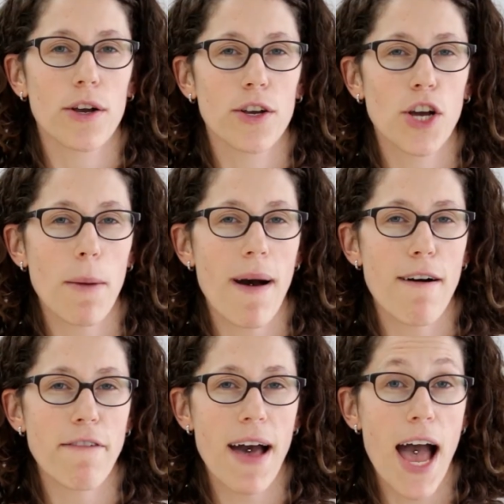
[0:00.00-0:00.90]

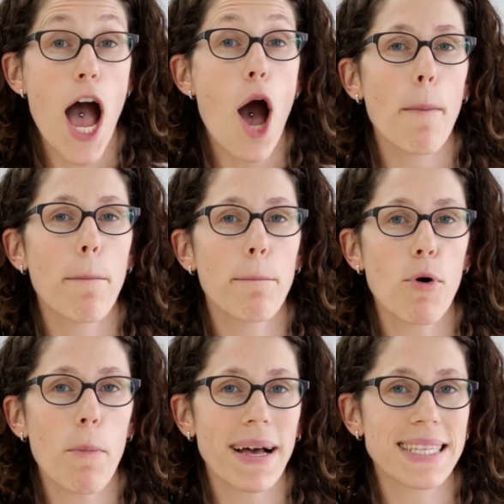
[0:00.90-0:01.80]
Comment faire
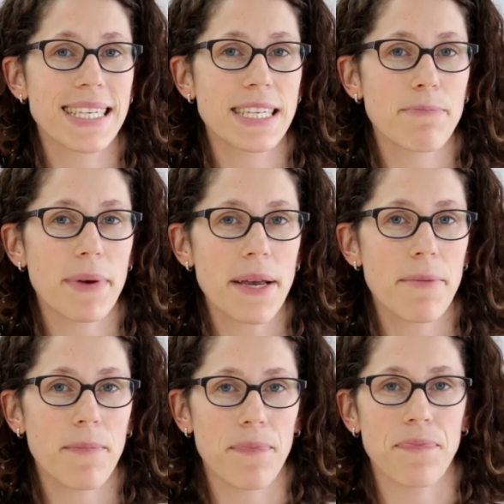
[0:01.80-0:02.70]
pour participer?
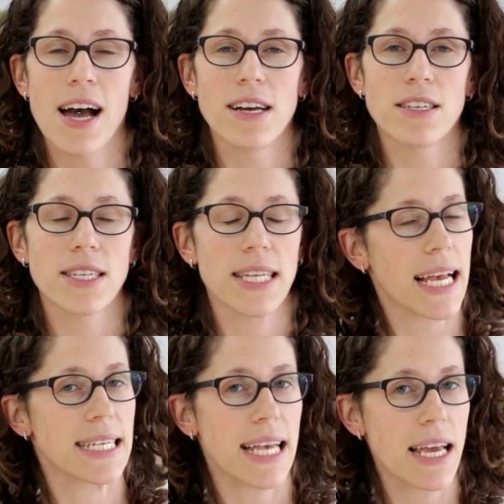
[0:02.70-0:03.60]
C'est
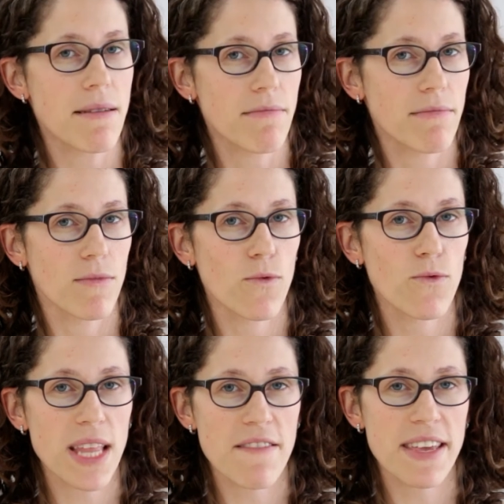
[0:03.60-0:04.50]
très simple.
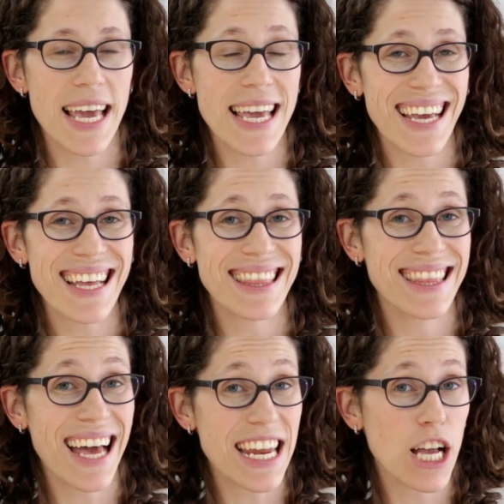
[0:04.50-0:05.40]
Vous n'avez qu'à écrire
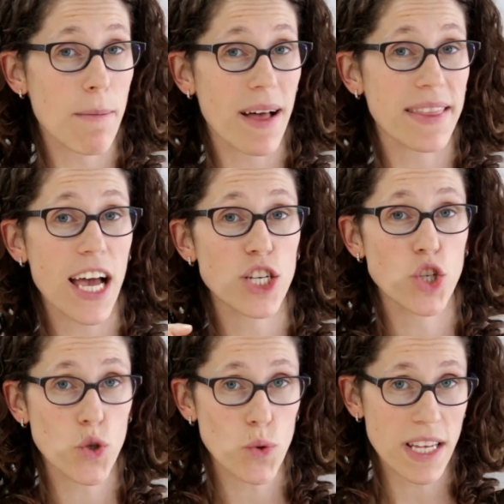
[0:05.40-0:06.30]
dans les commentaires
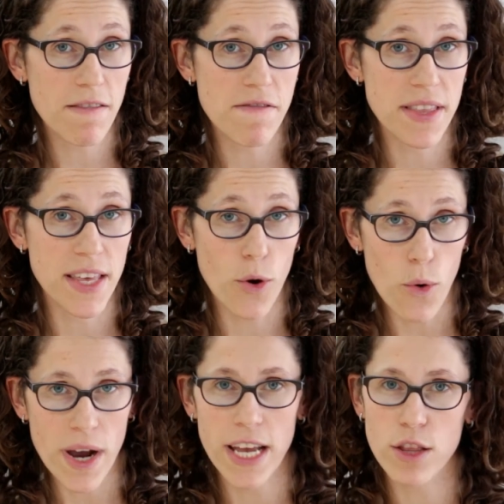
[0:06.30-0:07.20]
sous cette
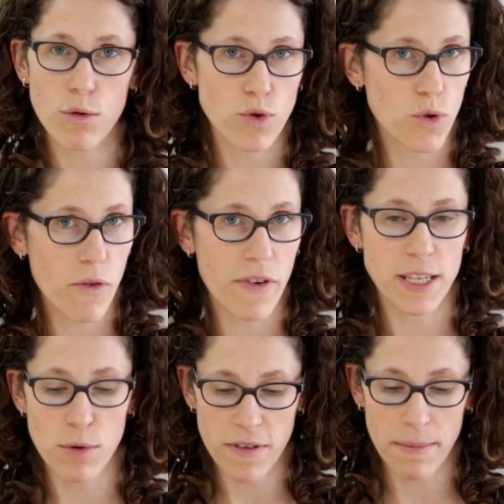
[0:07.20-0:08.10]
vidéo et non sur
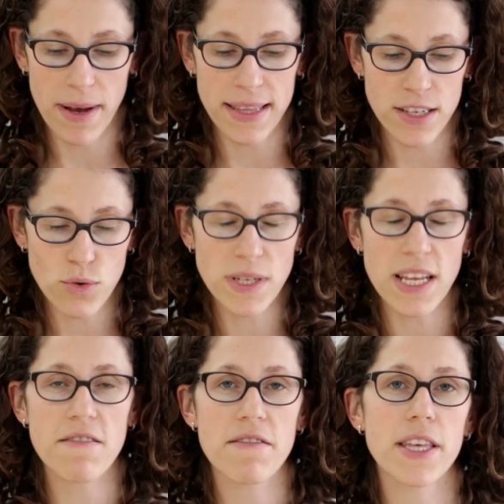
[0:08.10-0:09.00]
Facebook, sous
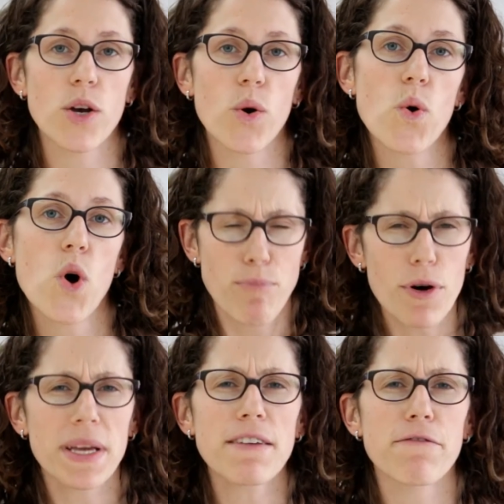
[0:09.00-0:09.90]
cette vidéo,
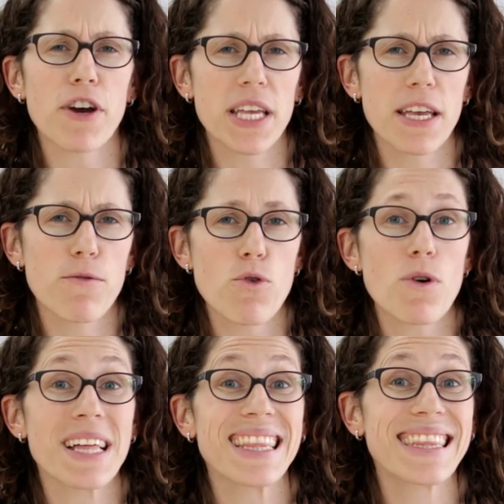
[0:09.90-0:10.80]
pour qui
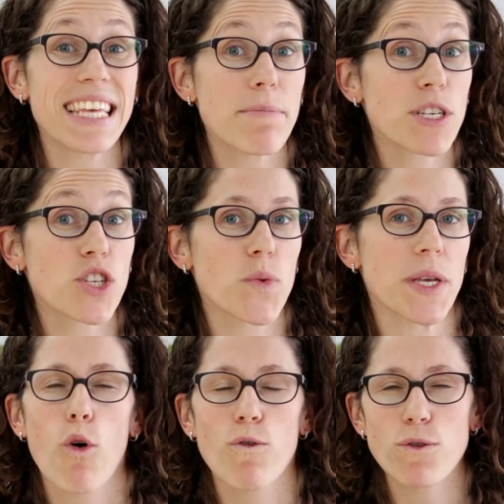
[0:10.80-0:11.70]
feriez-vous des
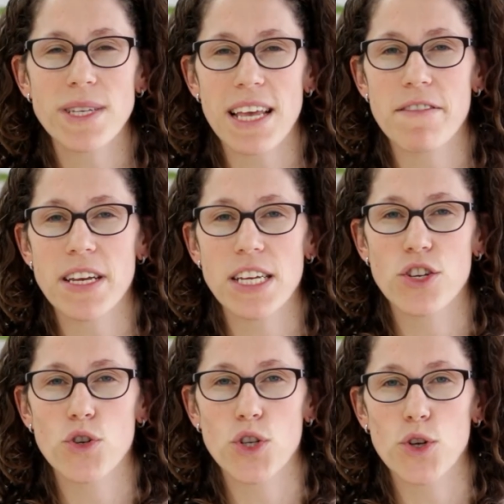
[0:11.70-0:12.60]
biscuits? Vous avez
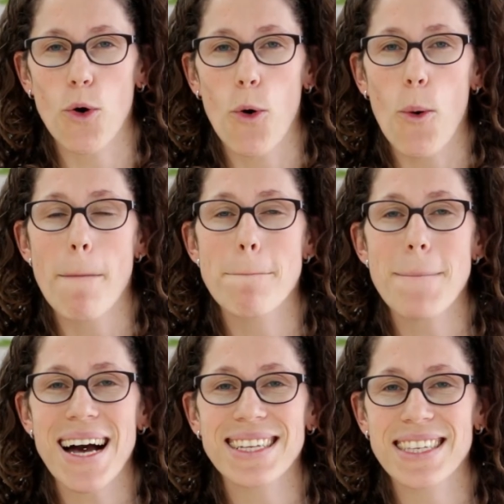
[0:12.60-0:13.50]
jusqu'au
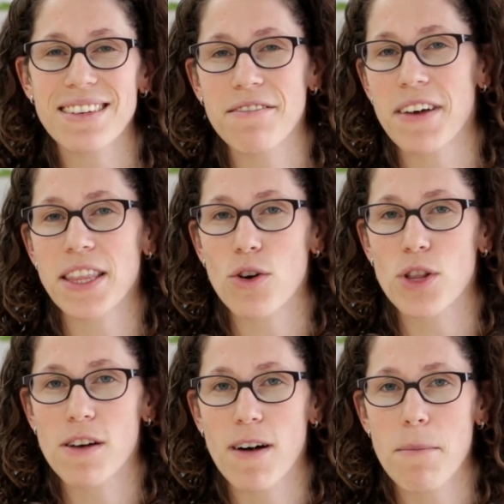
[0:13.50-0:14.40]
mardi
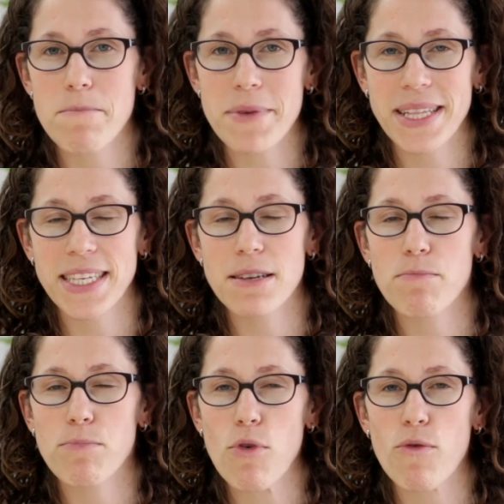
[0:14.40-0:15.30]
21 novembre midi
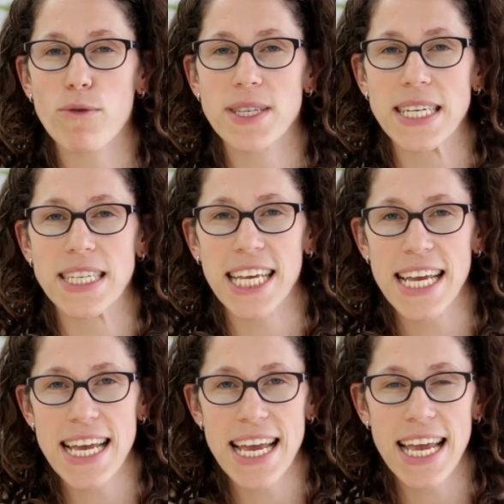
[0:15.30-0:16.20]
pour vous
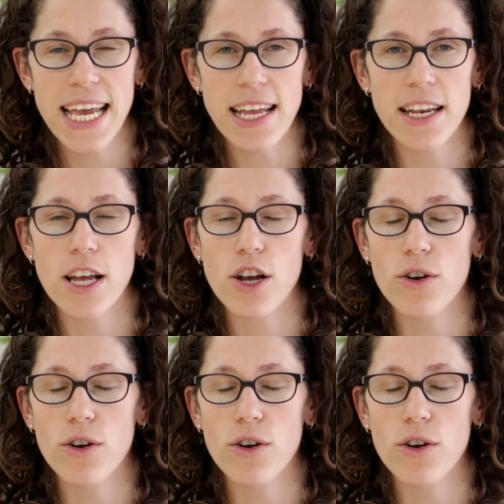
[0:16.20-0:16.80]
inscrire et le